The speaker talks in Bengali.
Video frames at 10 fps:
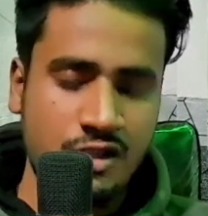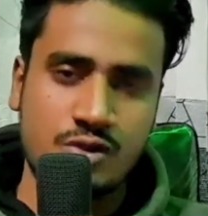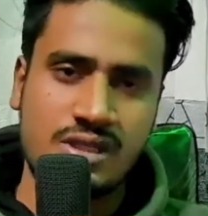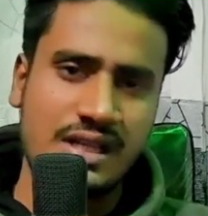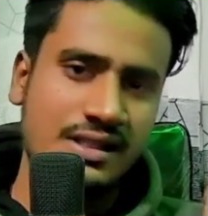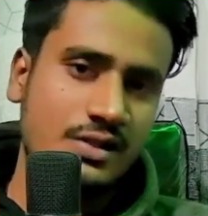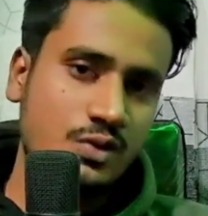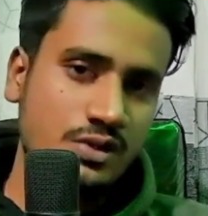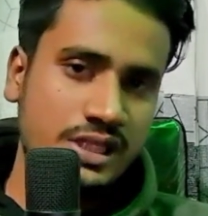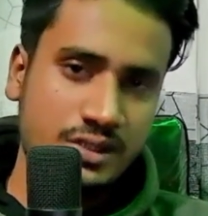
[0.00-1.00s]
সো যারা যারা
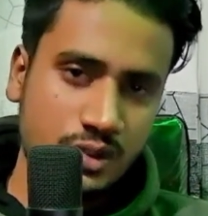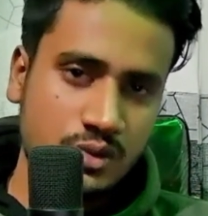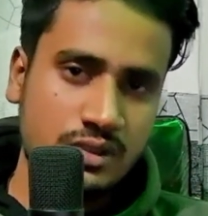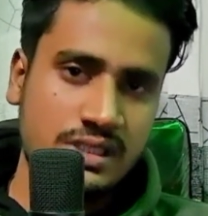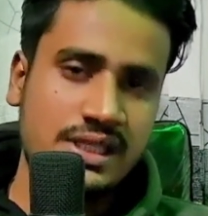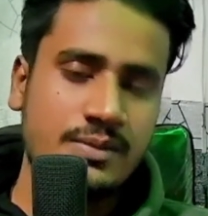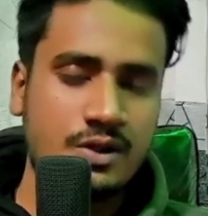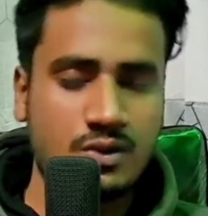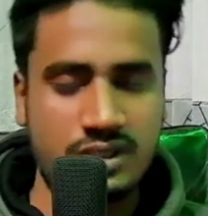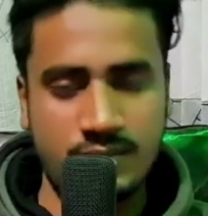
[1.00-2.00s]
কোর্সে এনরোল করতে চান বা
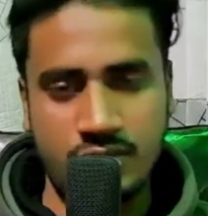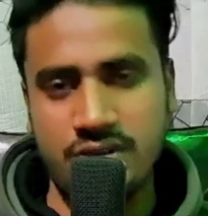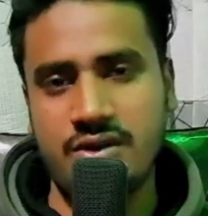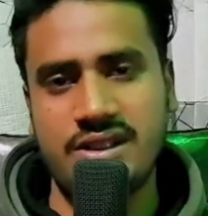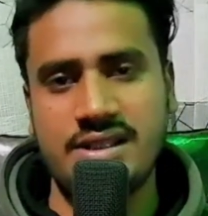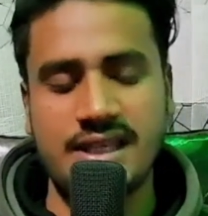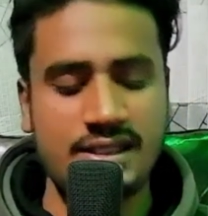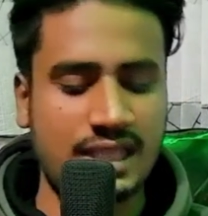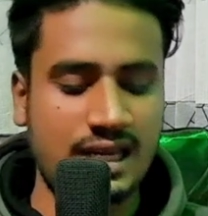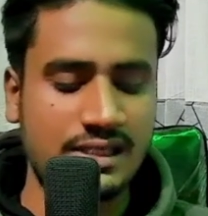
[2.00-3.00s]
কোর্সে ভর্তি হইতে চান
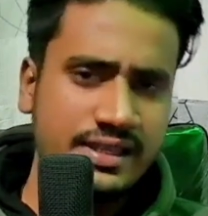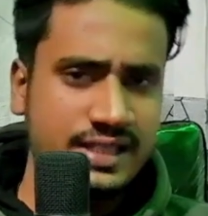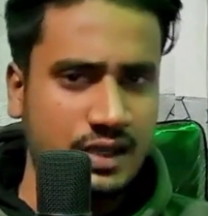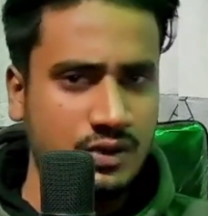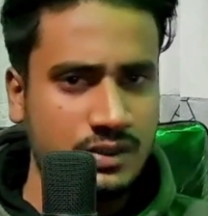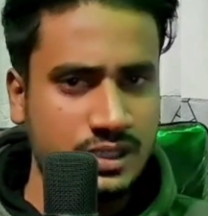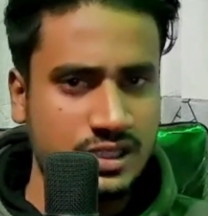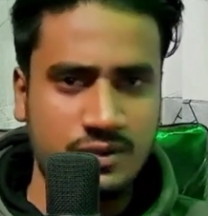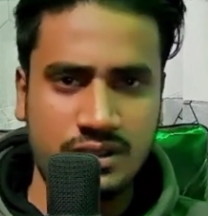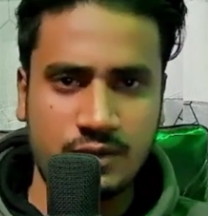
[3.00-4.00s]
তারা তারা জানুয়ারি
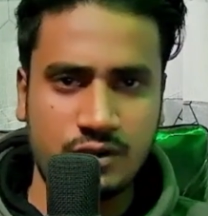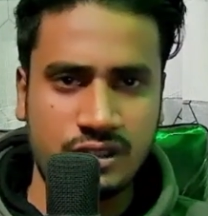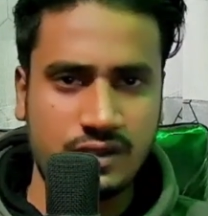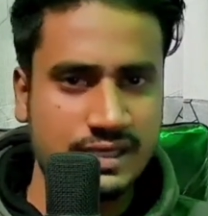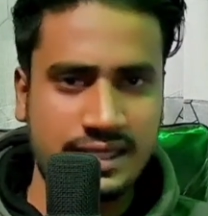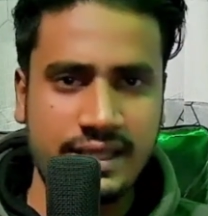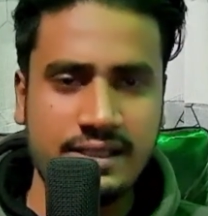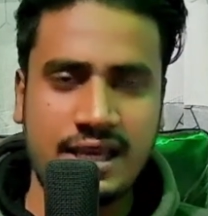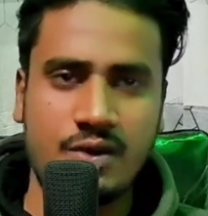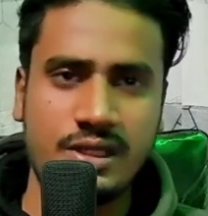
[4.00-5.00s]
মাসের মধ্যে ভর্তি হয়ে যায়
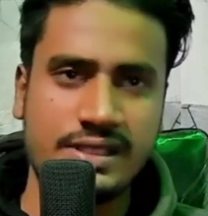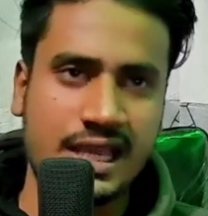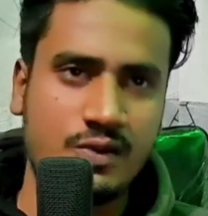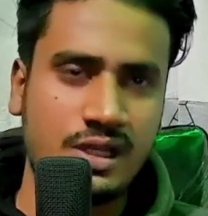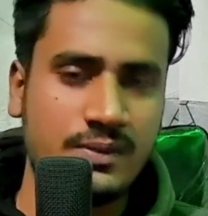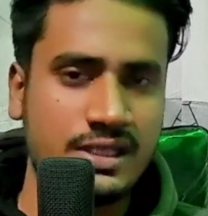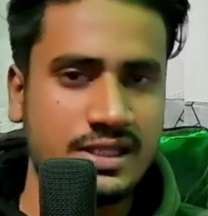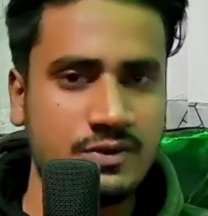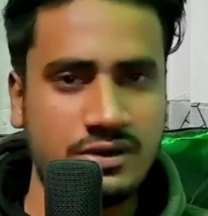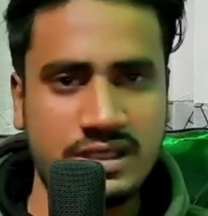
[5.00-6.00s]
কারণ এই জানুয়ারি
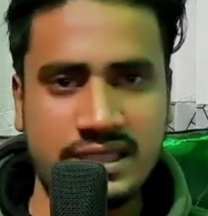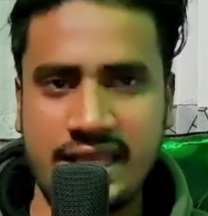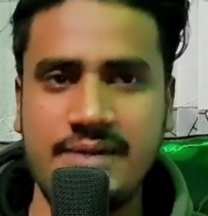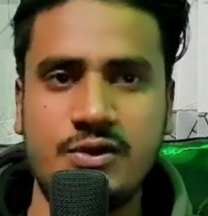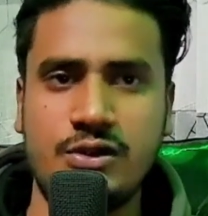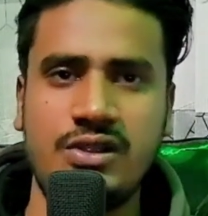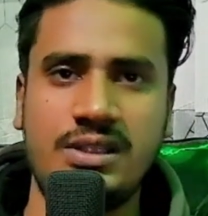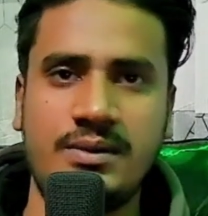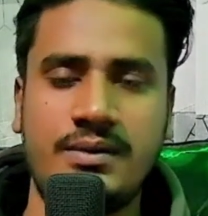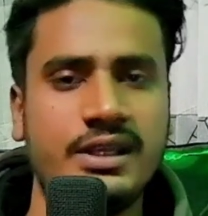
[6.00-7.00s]
মাসের মধ্যে চাইলে ভর্তি হতে
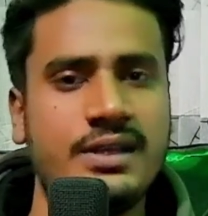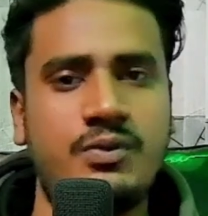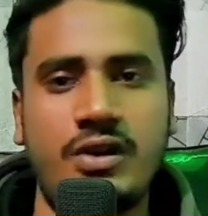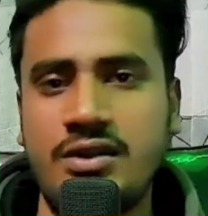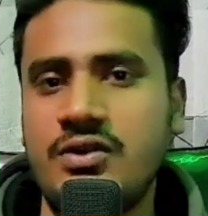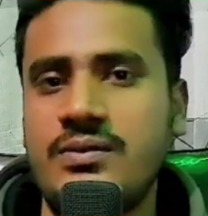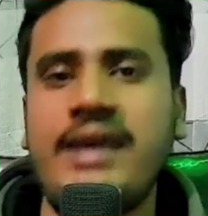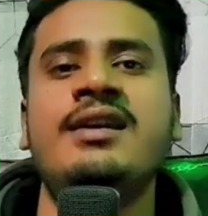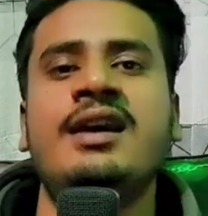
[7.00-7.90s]
পারবেন এরপরে কিন্তু ভাই